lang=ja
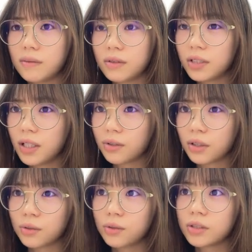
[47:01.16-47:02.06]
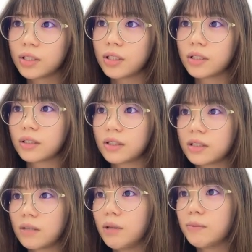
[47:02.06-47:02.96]
うクレカとか登録しなかったら
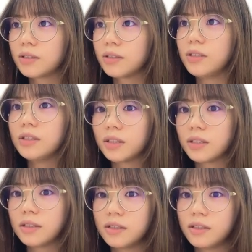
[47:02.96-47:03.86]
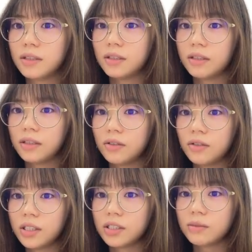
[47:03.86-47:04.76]
さまあ別にいいじゃん
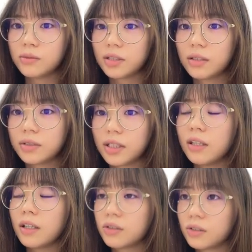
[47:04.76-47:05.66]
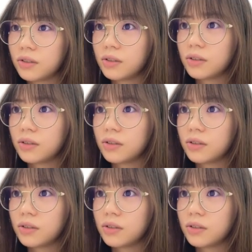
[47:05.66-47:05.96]
同じでもさ最悪